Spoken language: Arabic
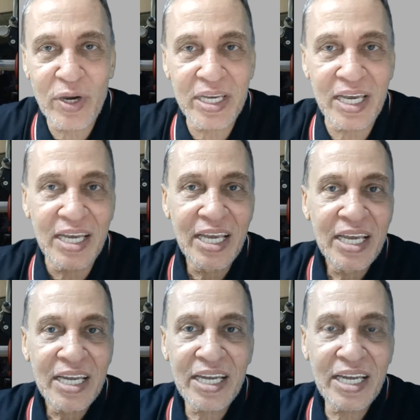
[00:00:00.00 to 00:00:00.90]
وهي
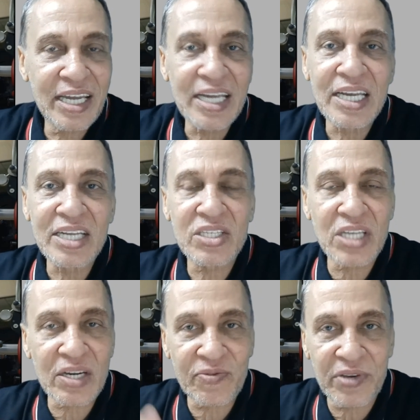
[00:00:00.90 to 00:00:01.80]
آه،
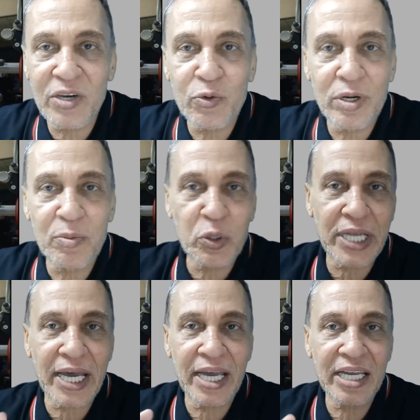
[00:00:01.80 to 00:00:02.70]
الترفيه
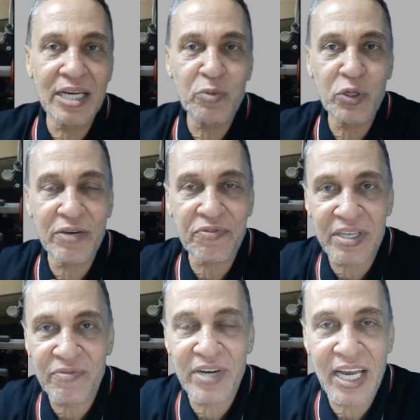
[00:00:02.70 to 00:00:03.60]
والمتعة
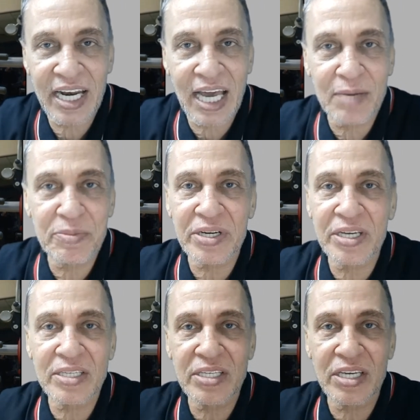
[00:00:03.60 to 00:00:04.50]
المنافسة في الألعاب
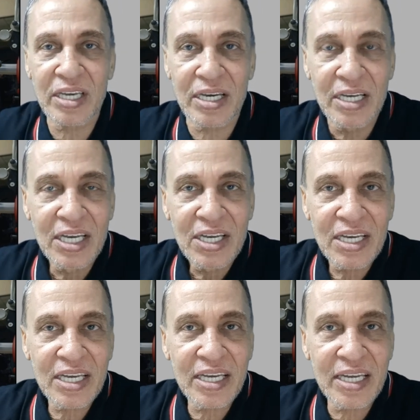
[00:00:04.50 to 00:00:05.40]
الرياضية
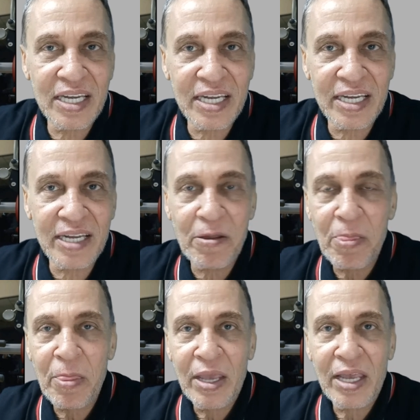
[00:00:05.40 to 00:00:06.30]
آه،
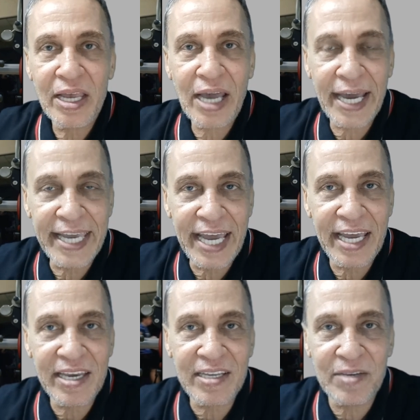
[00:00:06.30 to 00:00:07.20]

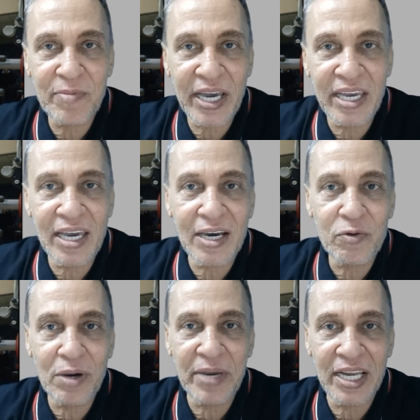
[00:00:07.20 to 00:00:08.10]
حياة اجتماعية
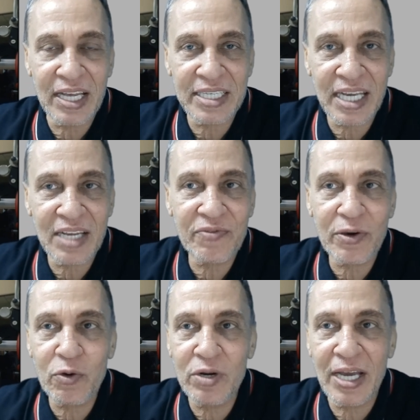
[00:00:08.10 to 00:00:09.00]
وما إلى ذلك
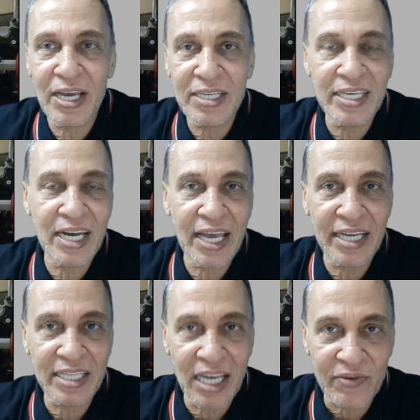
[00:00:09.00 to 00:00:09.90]
فكل هذه
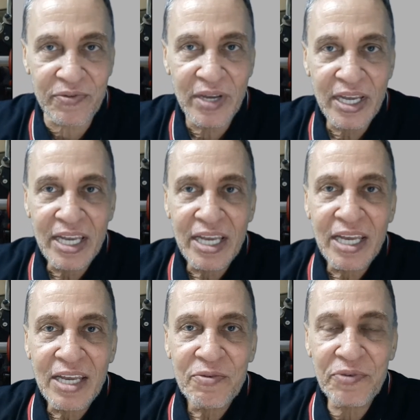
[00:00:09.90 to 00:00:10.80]
الأهداف
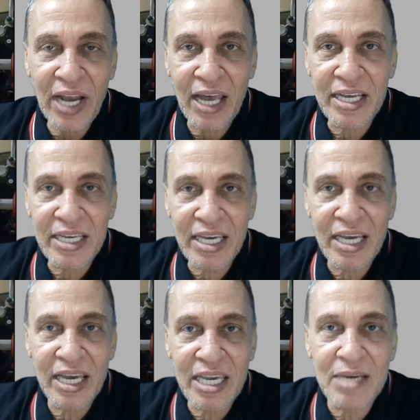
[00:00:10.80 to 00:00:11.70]
في
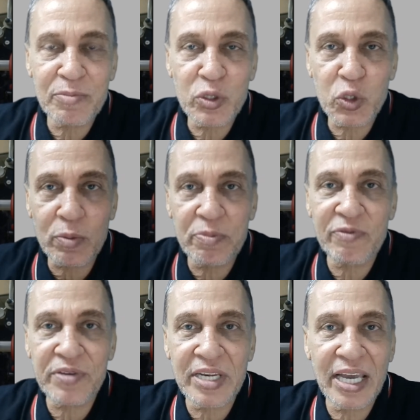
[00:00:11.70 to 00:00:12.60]
الحقيقة هي بتصب
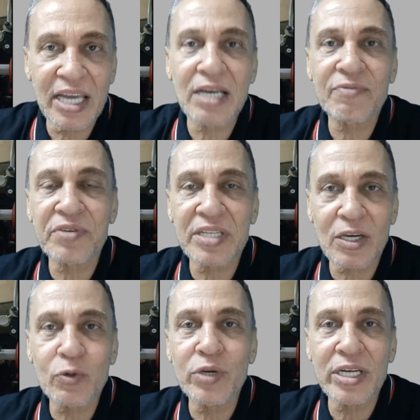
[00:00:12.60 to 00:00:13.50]
في النهاية في
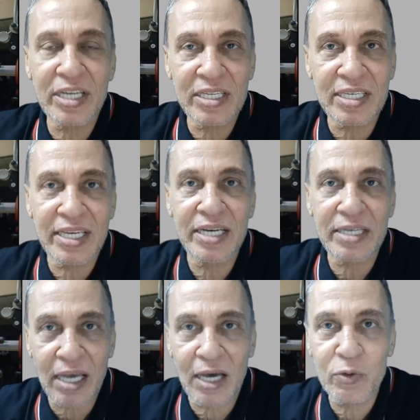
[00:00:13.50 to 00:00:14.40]
تكوين
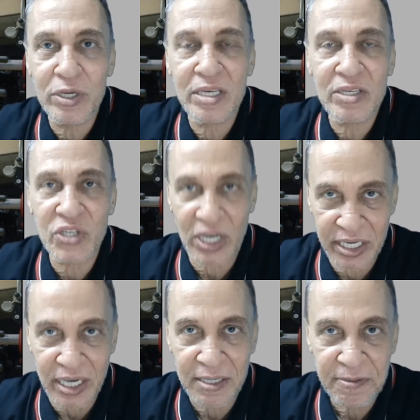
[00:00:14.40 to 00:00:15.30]
إنسان قوي
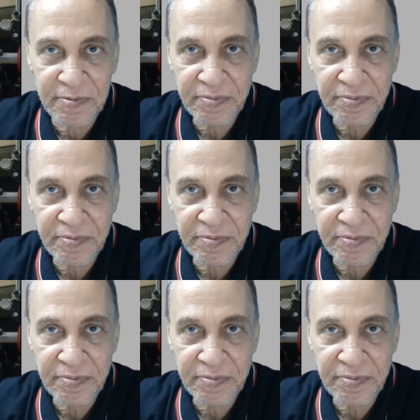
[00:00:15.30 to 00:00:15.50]
صحيح